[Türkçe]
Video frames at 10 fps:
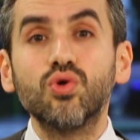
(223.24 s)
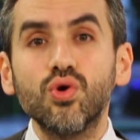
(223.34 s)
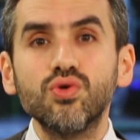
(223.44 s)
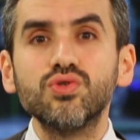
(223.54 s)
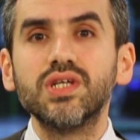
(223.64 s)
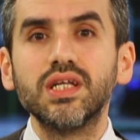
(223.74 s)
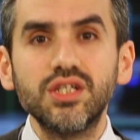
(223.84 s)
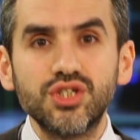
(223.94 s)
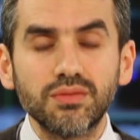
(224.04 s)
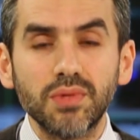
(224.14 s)
köyünüzden
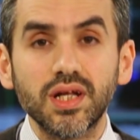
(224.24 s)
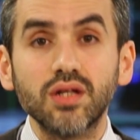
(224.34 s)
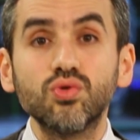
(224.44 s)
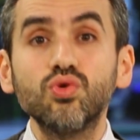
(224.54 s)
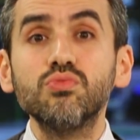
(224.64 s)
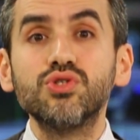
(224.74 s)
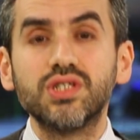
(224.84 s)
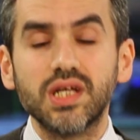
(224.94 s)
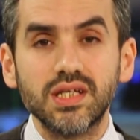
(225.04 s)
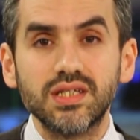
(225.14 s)
hiç çıkmadan tüm
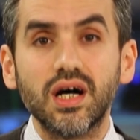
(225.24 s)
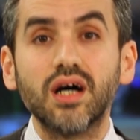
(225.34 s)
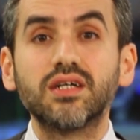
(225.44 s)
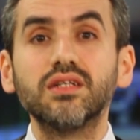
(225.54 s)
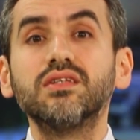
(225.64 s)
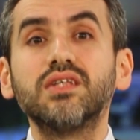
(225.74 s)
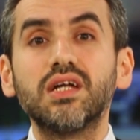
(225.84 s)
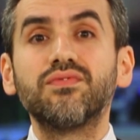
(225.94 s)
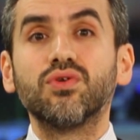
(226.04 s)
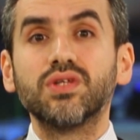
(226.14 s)
işlerinizi akıllı
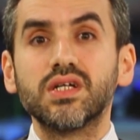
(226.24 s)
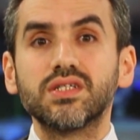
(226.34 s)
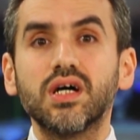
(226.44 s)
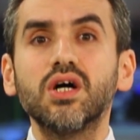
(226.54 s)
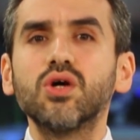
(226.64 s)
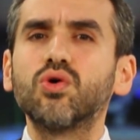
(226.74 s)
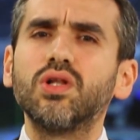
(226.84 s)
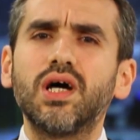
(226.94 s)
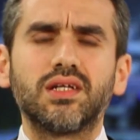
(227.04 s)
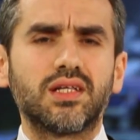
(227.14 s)
telefonlarınızla
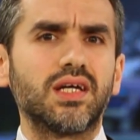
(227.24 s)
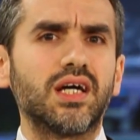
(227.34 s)
kolaylıkla